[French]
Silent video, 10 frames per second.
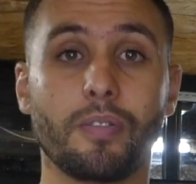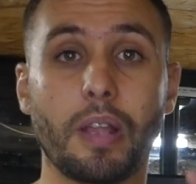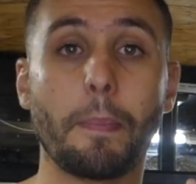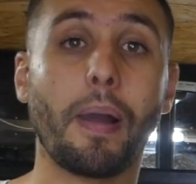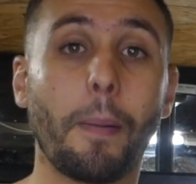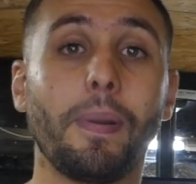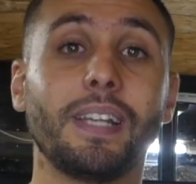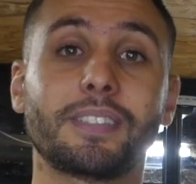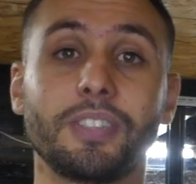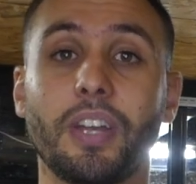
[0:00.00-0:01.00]
les bras
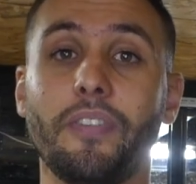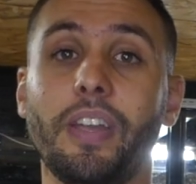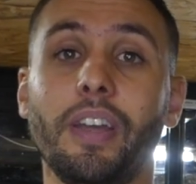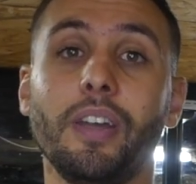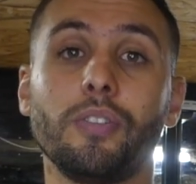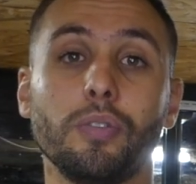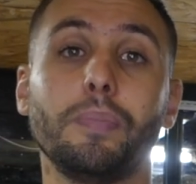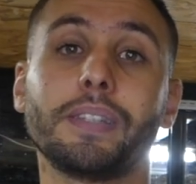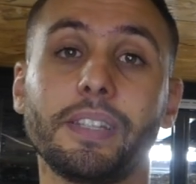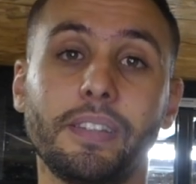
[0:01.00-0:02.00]
places que j'avais sur une
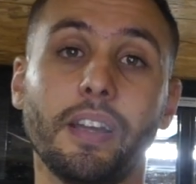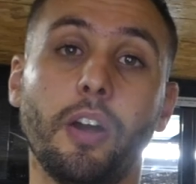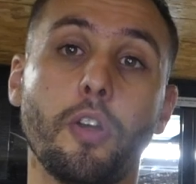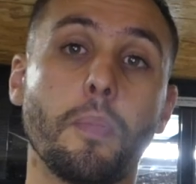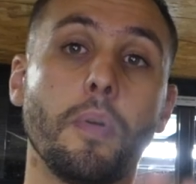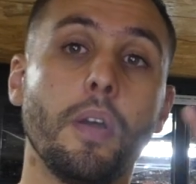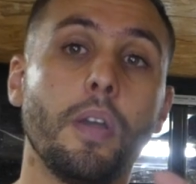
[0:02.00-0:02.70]
batterie de Terrarium